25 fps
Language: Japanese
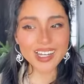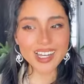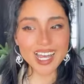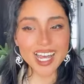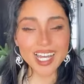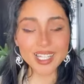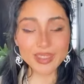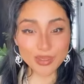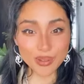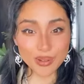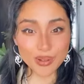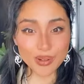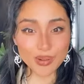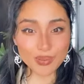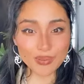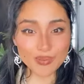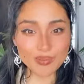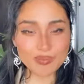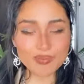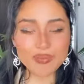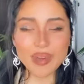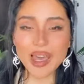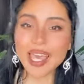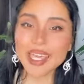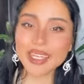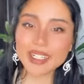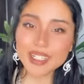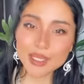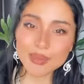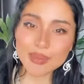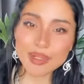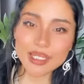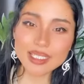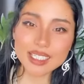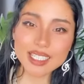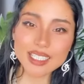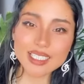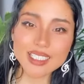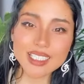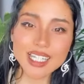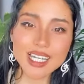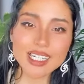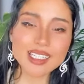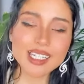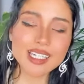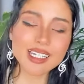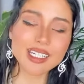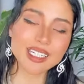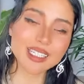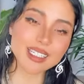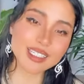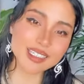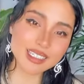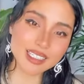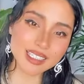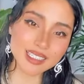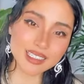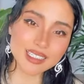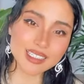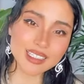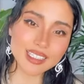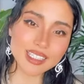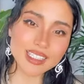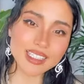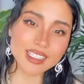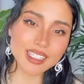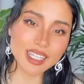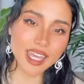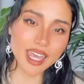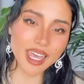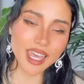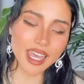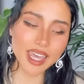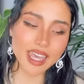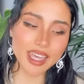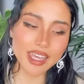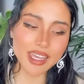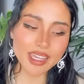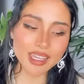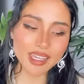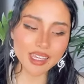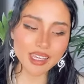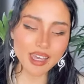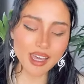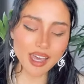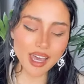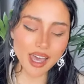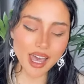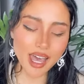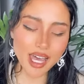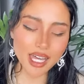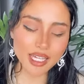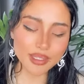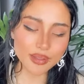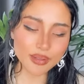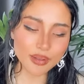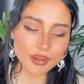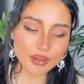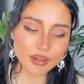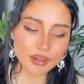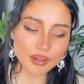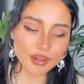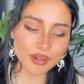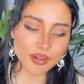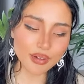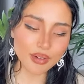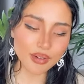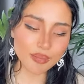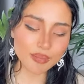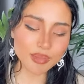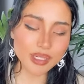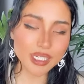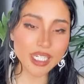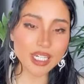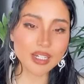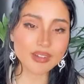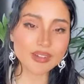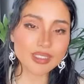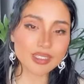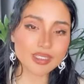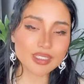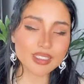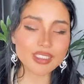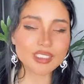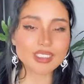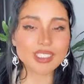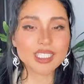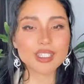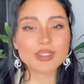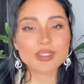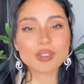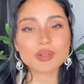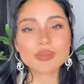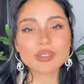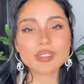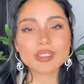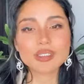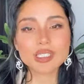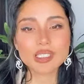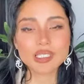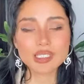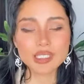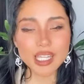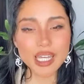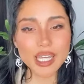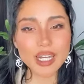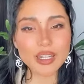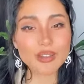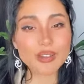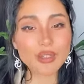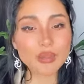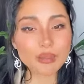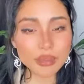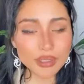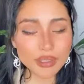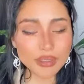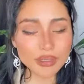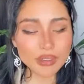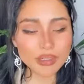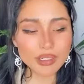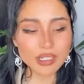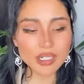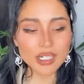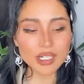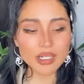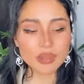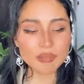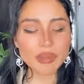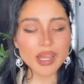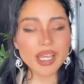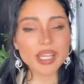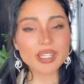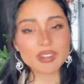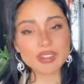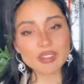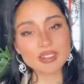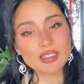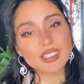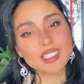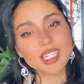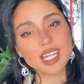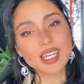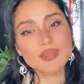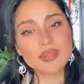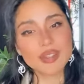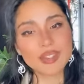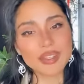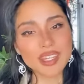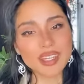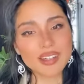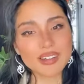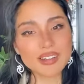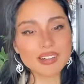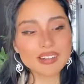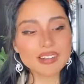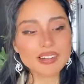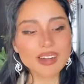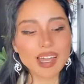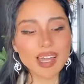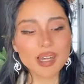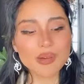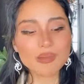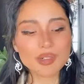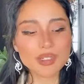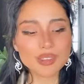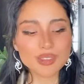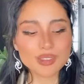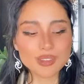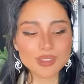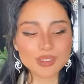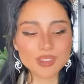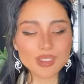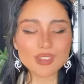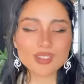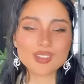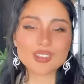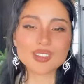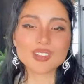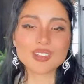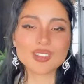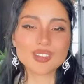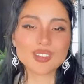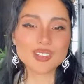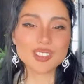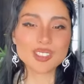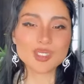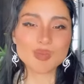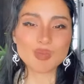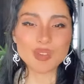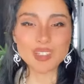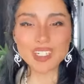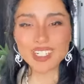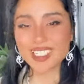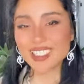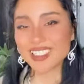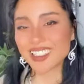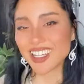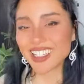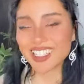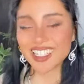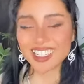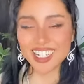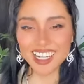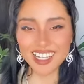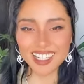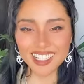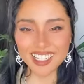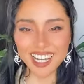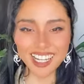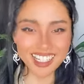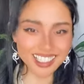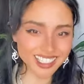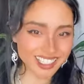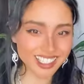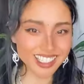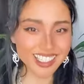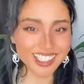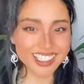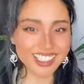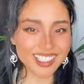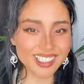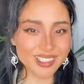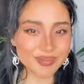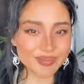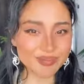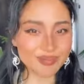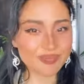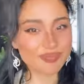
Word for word: あと前にも私ジャーナリングについてあのビデオを作ったと思うんですけれども前と比べて今回はもうちょっとスピリチュアルな感じです。